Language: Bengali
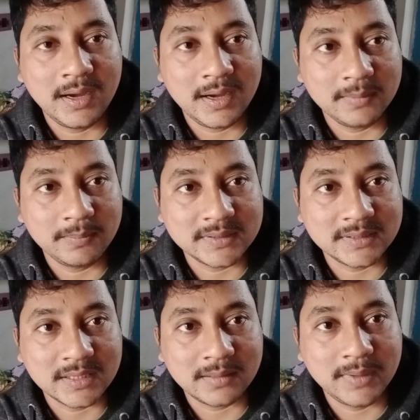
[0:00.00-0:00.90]
আর পাশে
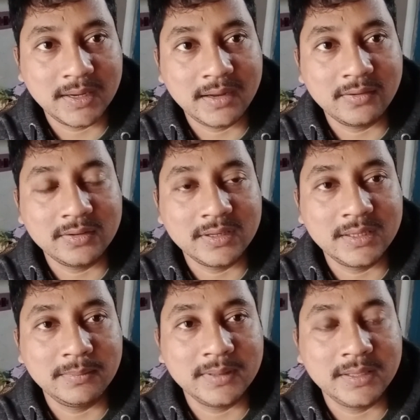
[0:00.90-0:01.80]
থাকা বেল আইকনটি
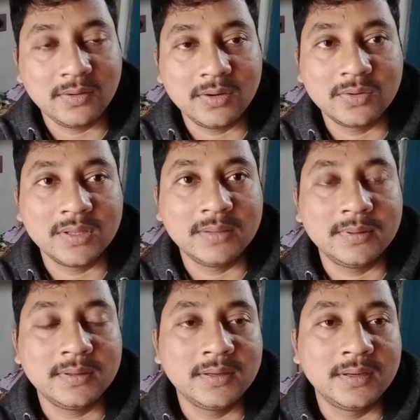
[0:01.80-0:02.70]
টিপে দিয়ে অল করে
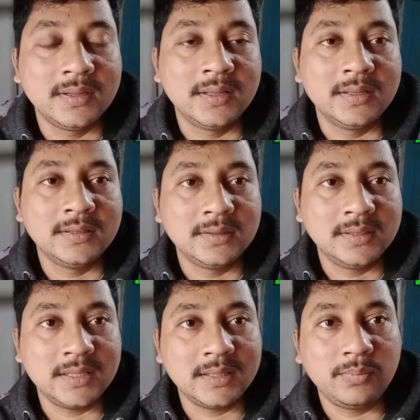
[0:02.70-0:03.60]
দেবেন
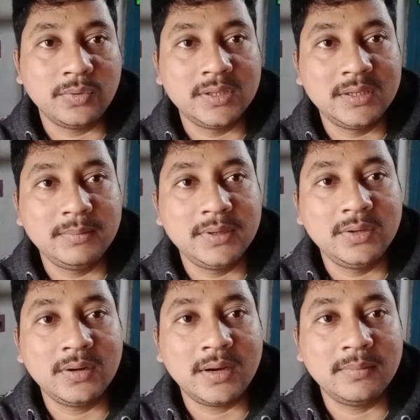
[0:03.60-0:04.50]
যাতে প্রতিটি
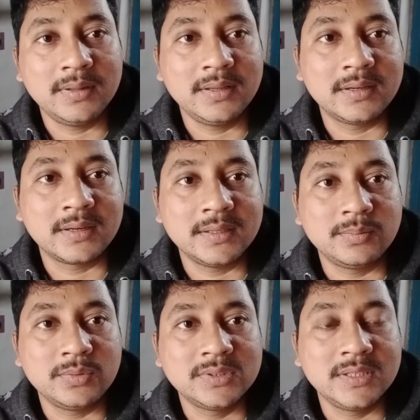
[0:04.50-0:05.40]
ভিডিও আপনাদের কাছে
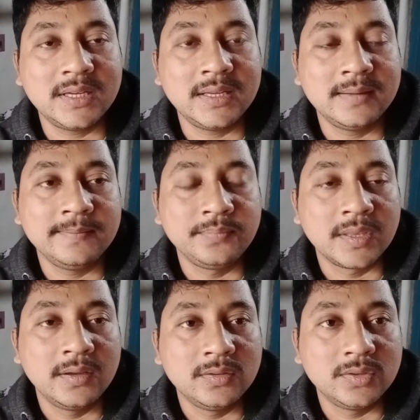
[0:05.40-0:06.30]
পৌঁছে যায়
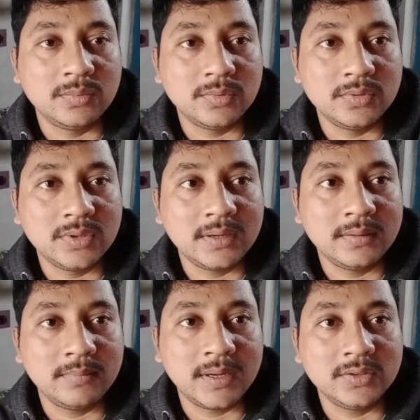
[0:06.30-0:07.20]
তো বন্ধুরা
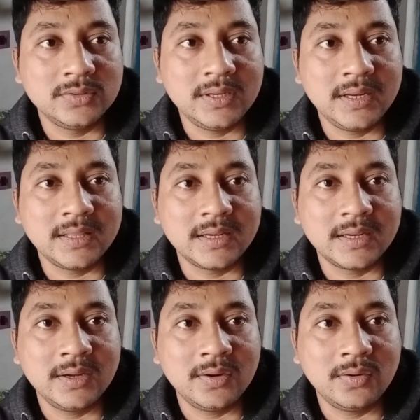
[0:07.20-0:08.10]
ভালো যদি লেগে থাকে
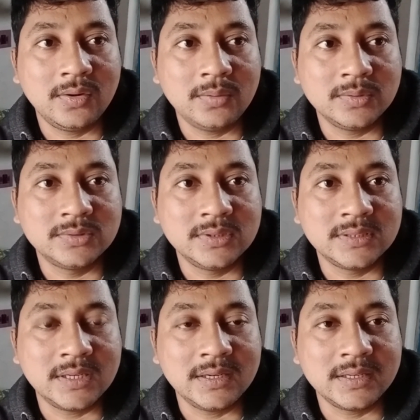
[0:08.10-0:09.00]
অবশ্যই
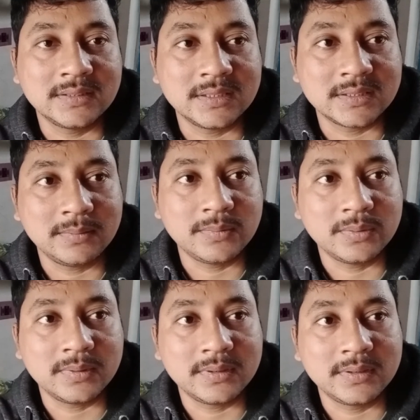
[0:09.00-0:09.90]
চ্যানেলটিকে সাবস্ক্রাইব
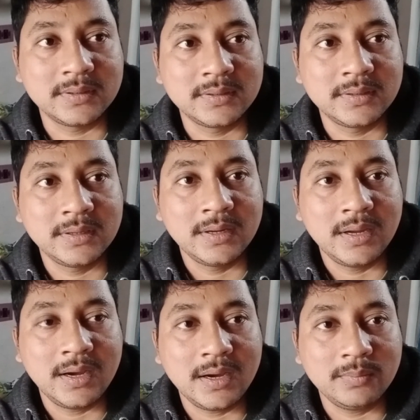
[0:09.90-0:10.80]
করবেন
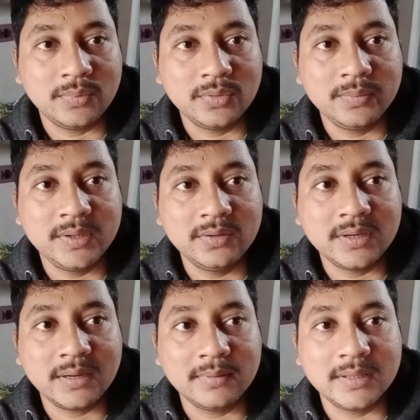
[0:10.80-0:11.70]
আর পুরো
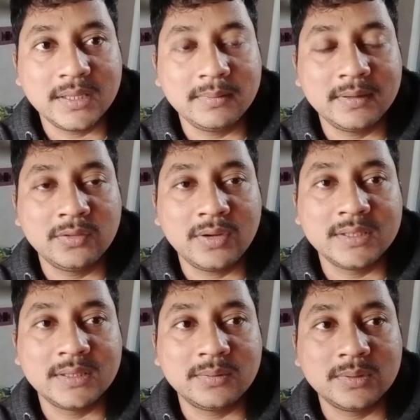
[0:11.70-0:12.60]
ভিডিওটা আপনারা দেখবেন তো
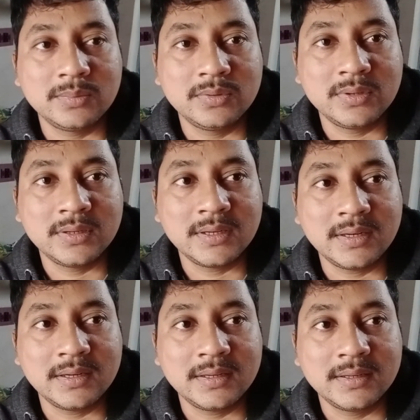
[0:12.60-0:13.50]
আজকের মতো বন্ধুরা
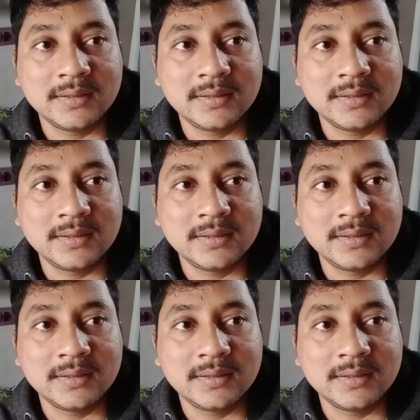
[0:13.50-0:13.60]
টাটা